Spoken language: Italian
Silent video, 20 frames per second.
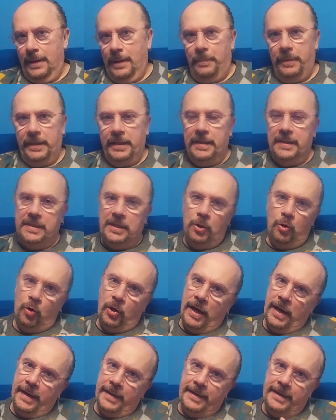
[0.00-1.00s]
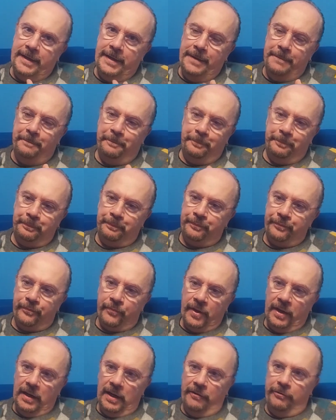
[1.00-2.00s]
perché se non hai
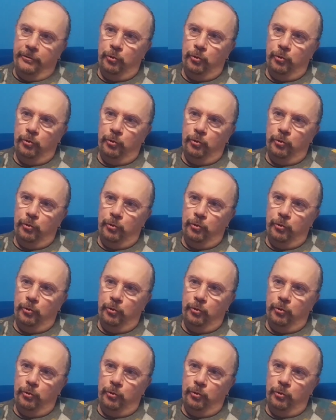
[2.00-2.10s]
la